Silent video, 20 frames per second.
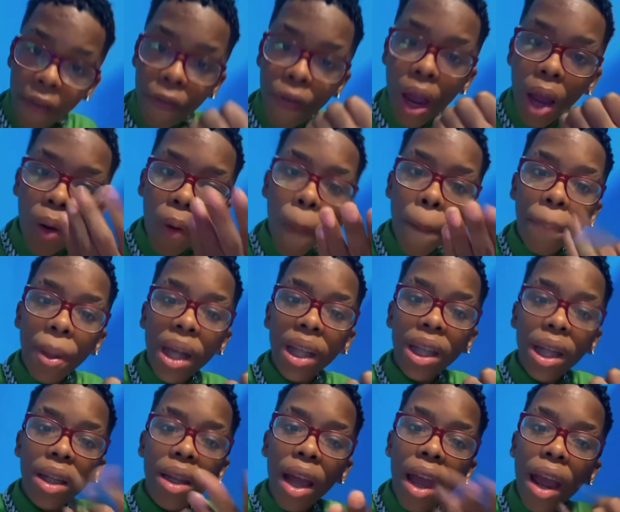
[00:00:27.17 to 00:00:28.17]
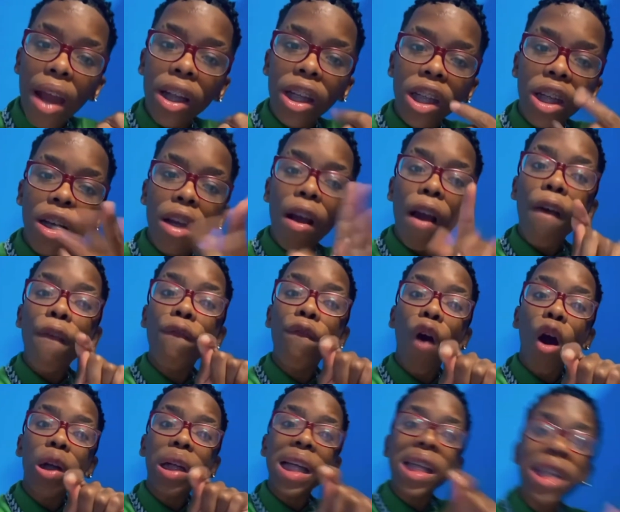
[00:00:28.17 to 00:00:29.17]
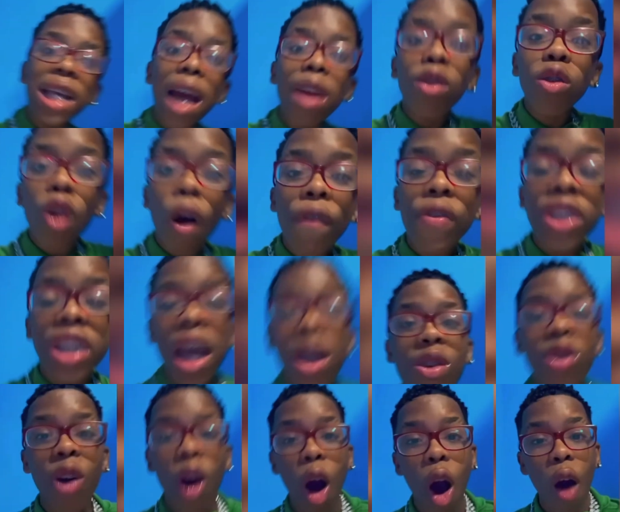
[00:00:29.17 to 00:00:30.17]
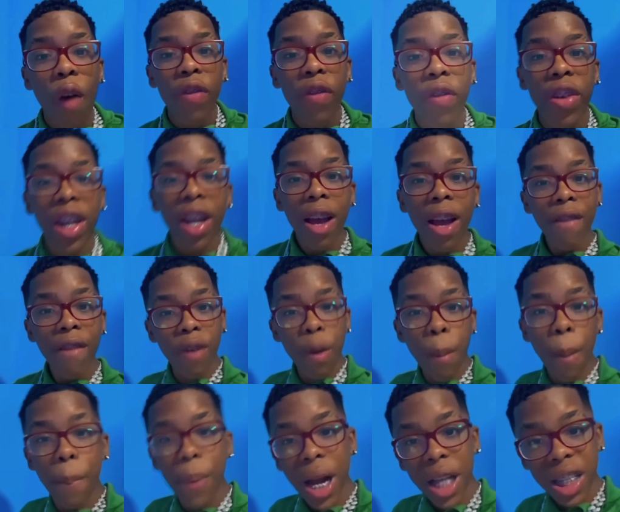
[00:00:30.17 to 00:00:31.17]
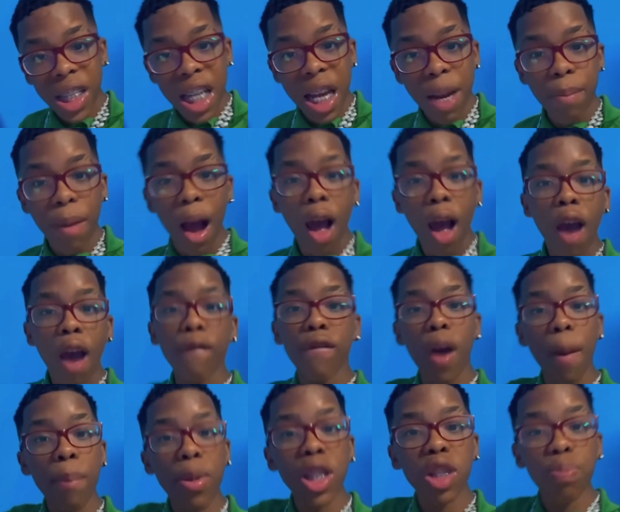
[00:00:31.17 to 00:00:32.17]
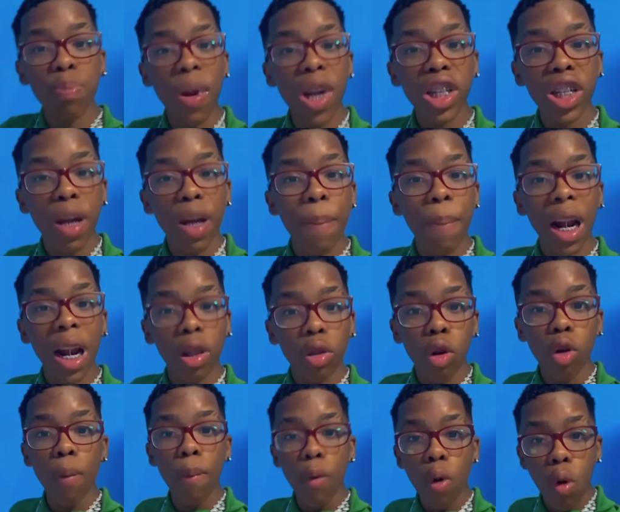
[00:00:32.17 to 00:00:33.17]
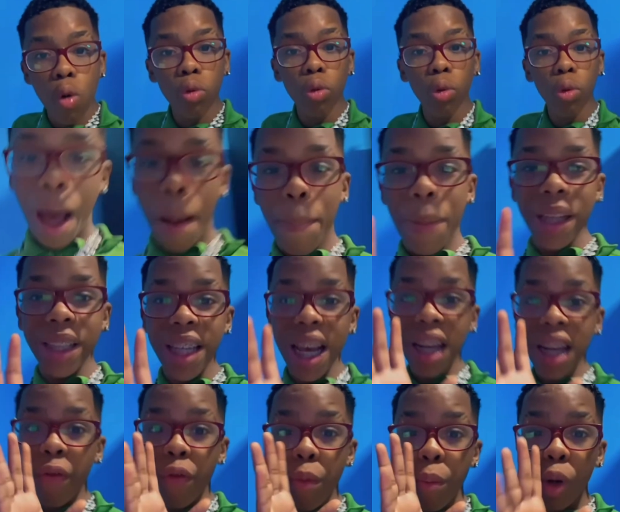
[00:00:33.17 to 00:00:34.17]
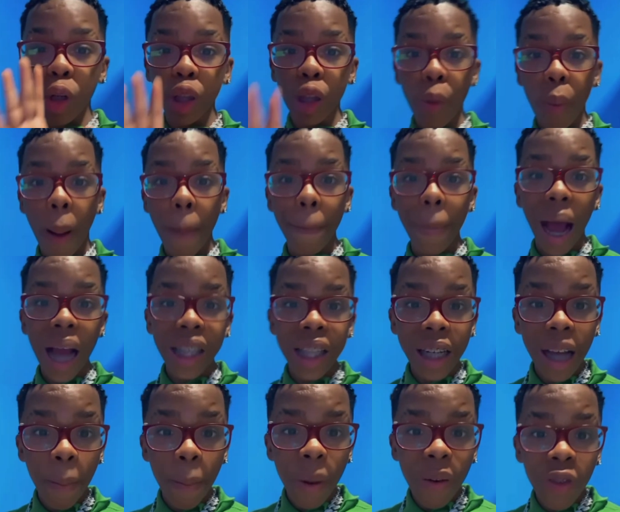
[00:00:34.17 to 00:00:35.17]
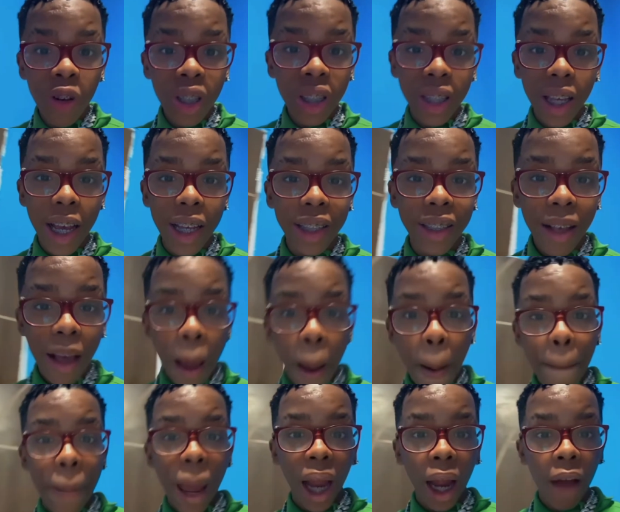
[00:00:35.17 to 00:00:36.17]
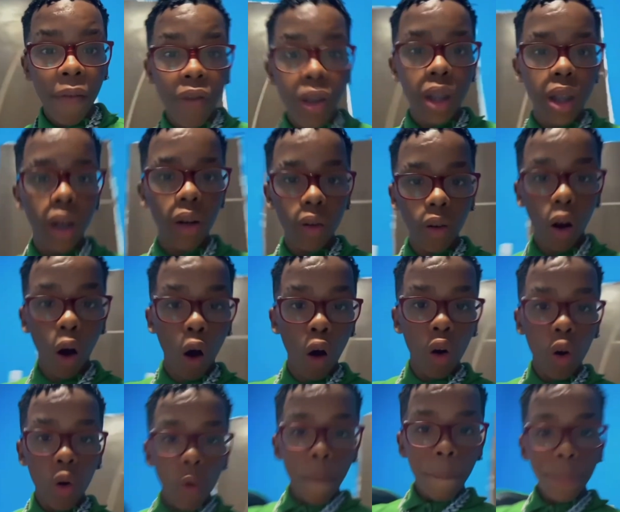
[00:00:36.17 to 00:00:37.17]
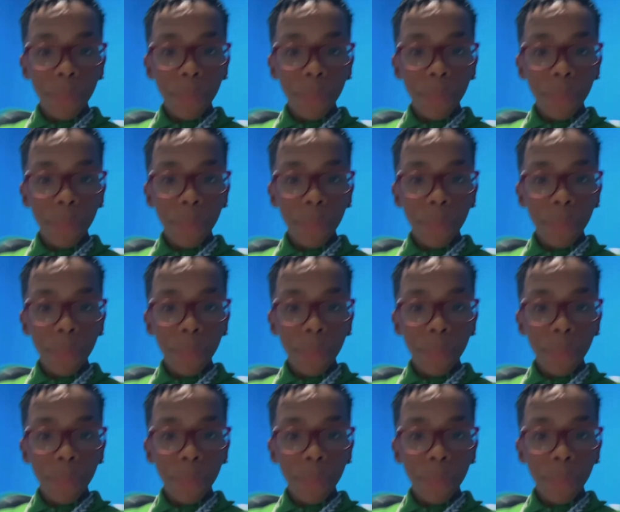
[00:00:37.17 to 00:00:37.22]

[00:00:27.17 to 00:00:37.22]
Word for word: Vem com o presidente. Vote 0909. Vamos pra cima, vamos expandir para todo mundo. Rapaziada, eu vou mostrar uma mágica pra vocês. Pega a visão, ó.